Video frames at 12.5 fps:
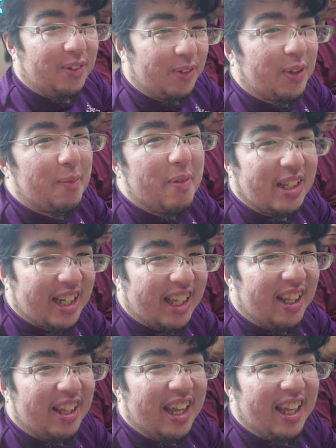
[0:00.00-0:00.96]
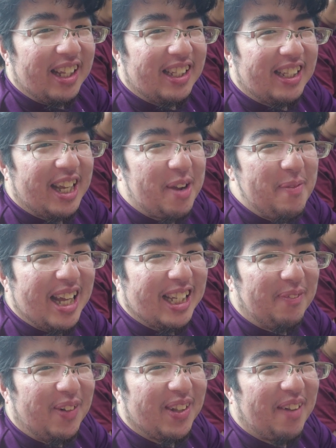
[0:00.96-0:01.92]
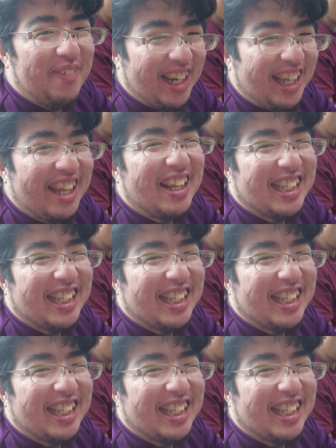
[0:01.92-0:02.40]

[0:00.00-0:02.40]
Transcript: とても美味しかったのでぜひ皆さんも食べに来てく